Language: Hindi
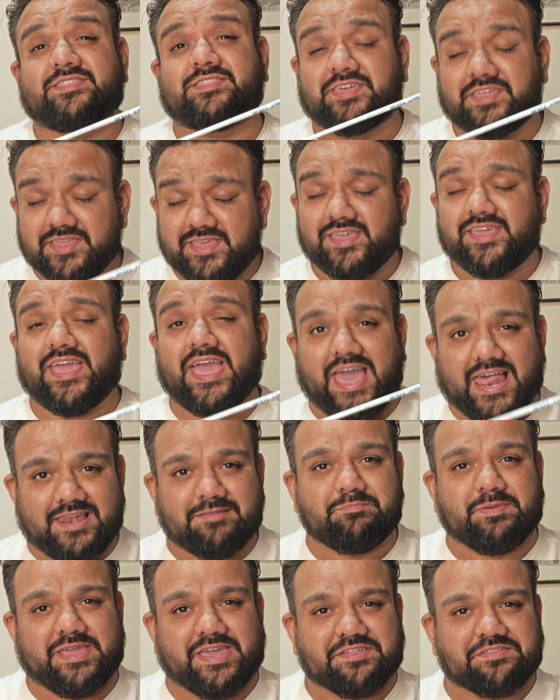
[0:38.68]
थ्री
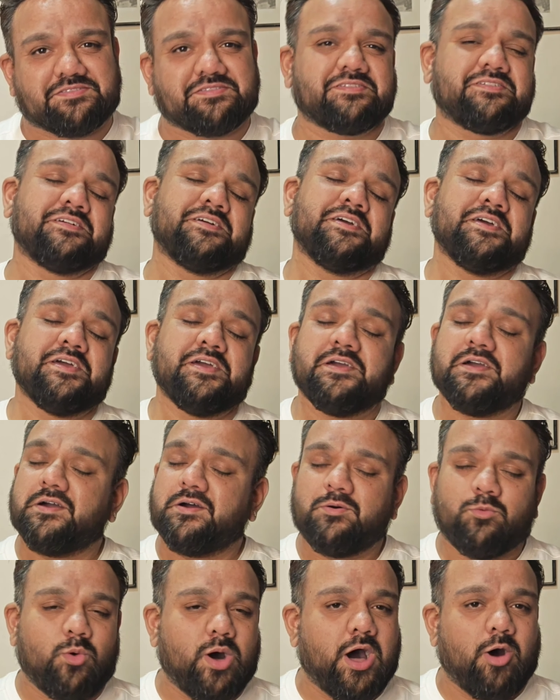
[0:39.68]
एल बी एस
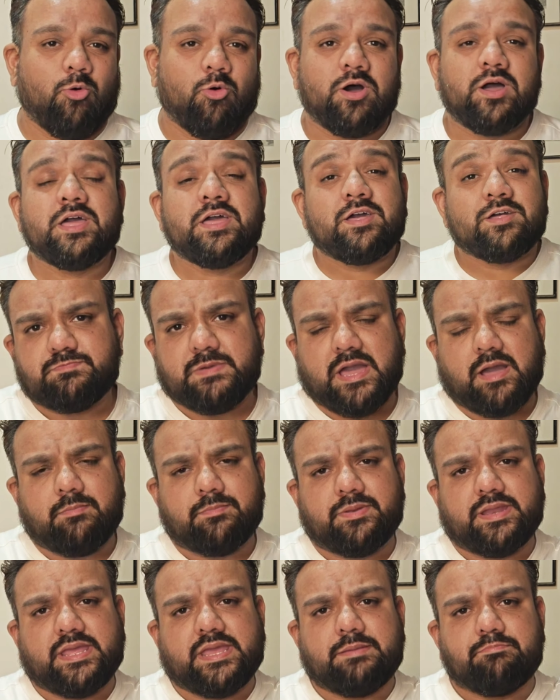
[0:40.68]
वाओ इसमें
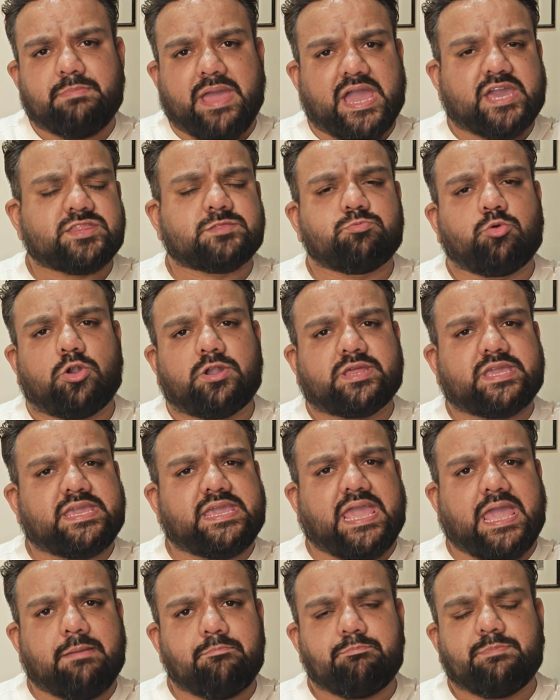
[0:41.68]
हमने मैक्सबोल्ट
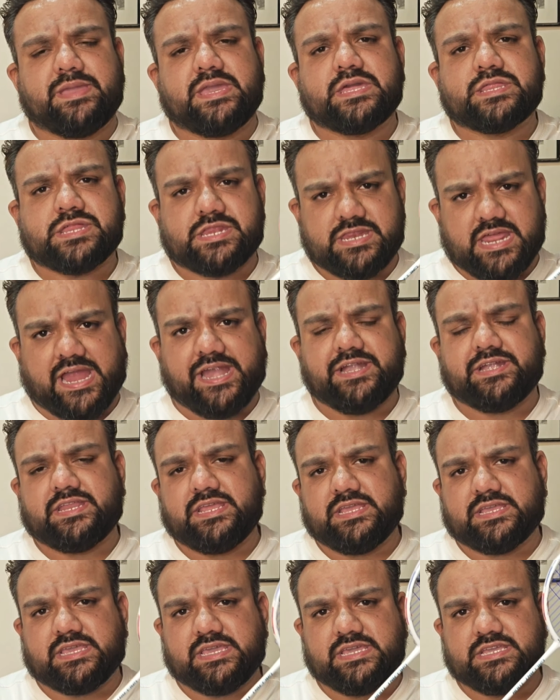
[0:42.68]
की एम बी एस
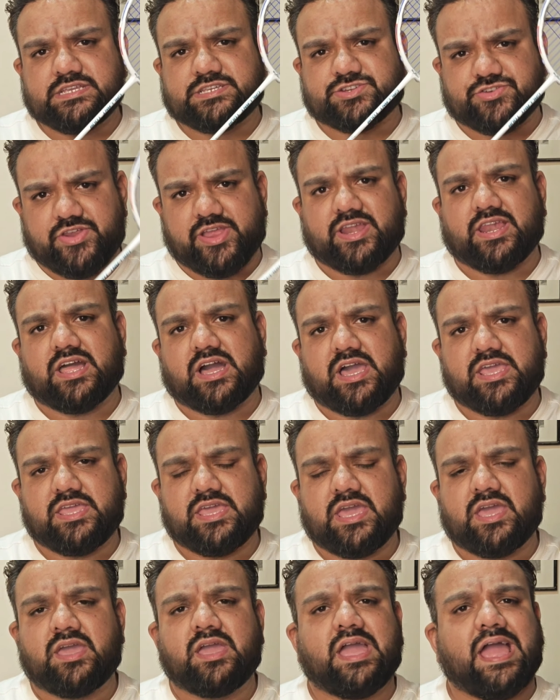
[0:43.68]
नाइनटी की स्ट्रिंग
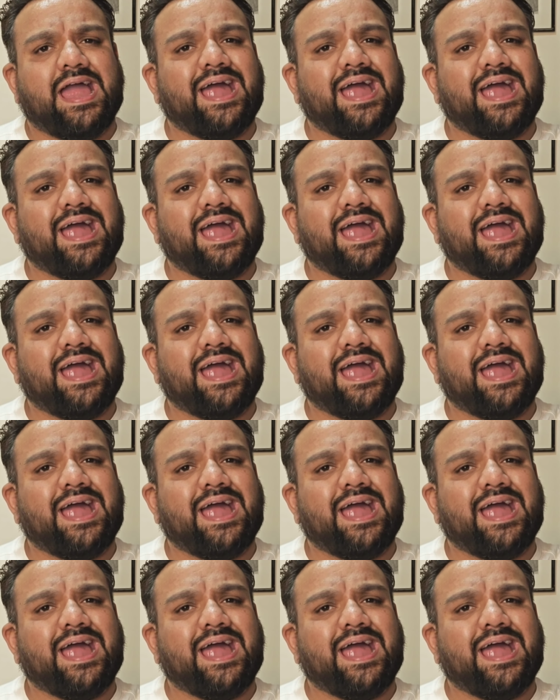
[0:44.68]
लगाई है